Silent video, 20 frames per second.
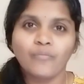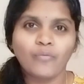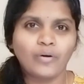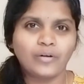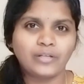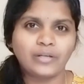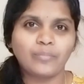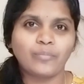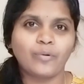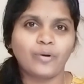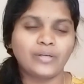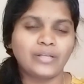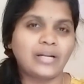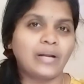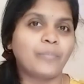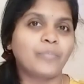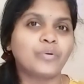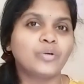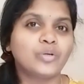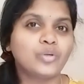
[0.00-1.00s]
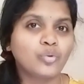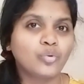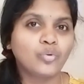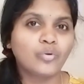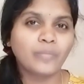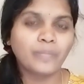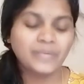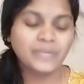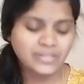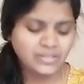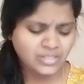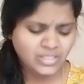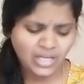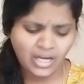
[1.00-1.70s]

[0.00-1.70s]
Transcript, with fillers: వాటర్ బాటిల్ అప్పుడు టూ రూపీస్